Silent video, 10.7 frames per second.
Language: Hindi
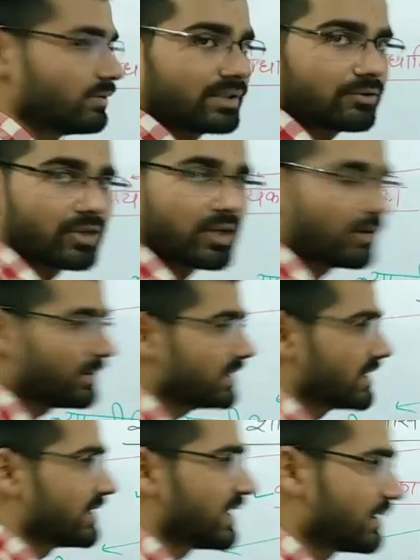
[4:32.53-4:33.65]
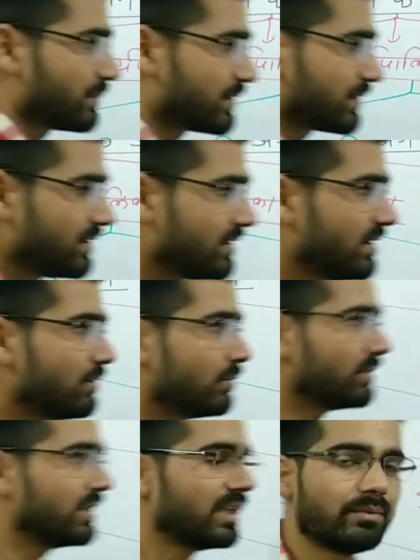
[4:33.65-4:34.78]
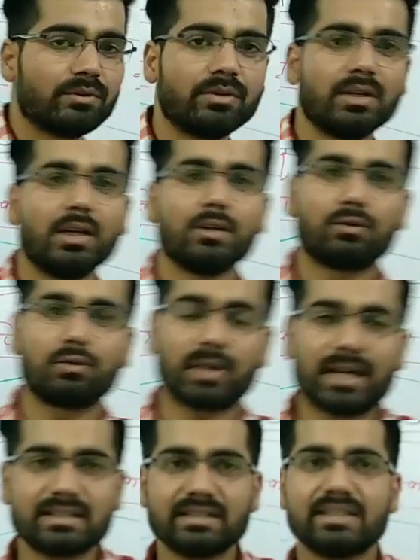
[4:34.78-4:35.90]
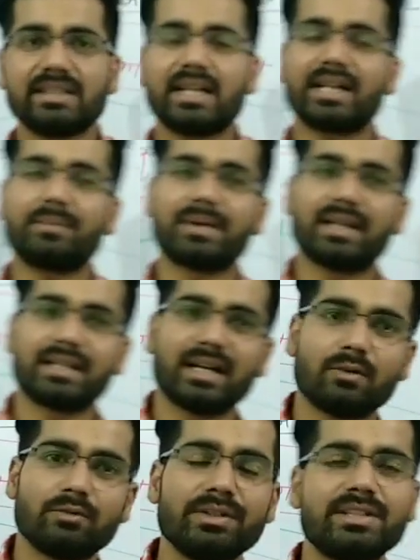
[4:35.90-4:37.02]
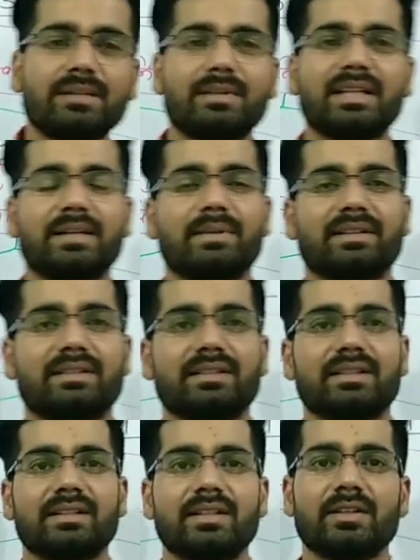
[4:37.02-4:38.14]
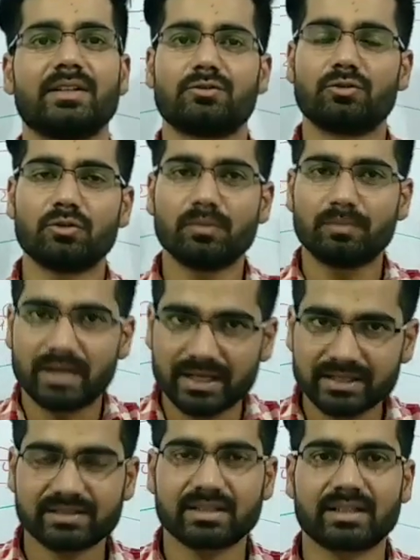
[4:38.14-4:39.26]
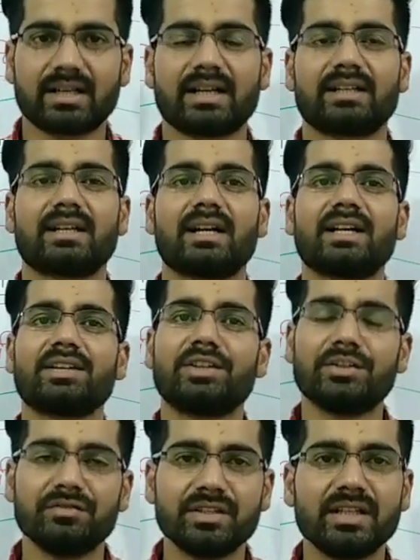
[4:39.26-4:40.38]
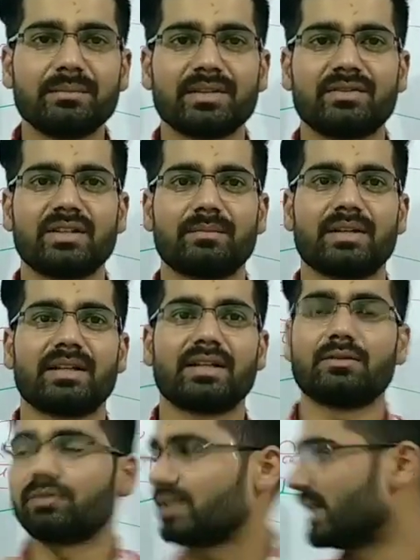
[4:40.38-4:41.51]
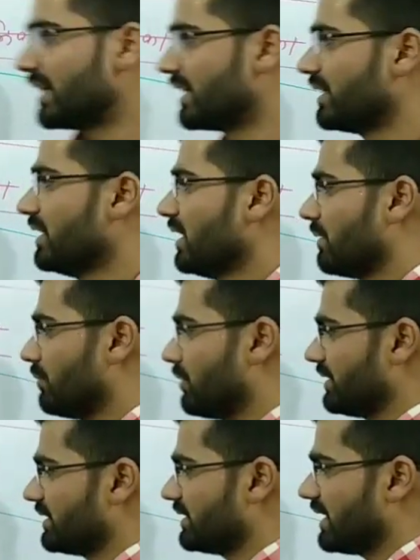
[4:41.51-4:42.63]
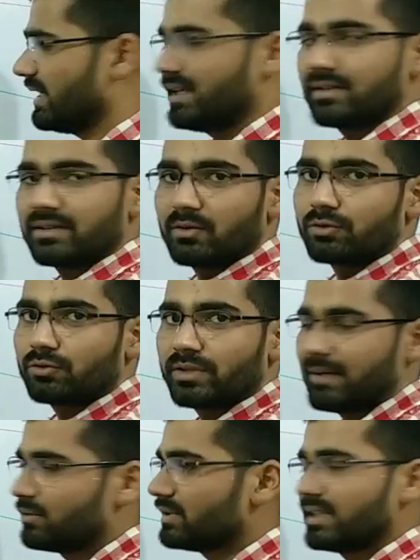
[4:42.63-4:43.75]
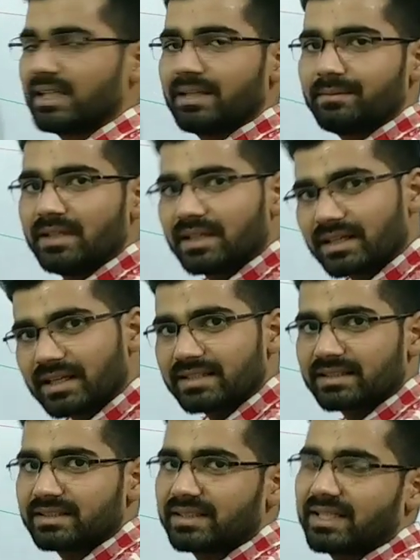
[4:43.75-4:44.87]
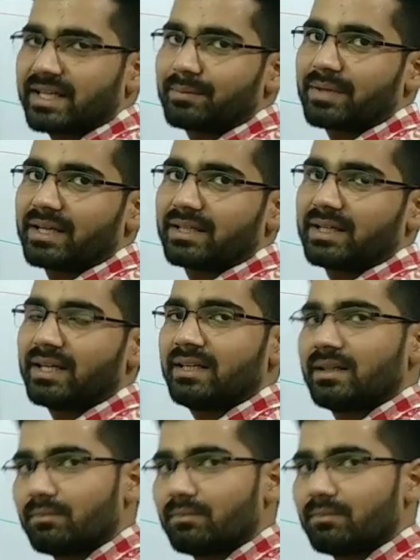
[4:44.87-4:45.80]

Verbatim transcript: है उनके चुनाव में जनता के प्रतिनिधि होते हैं वो तो राजनीतिक कार्यपालिका उन्हीं से मिलकर बनती है जो भारत सरकार का केंद्रीय मंत्रिमंडल होता है वो किसका है उसको क्या बोलते हैं हम राजनीतिक कार्यपालिका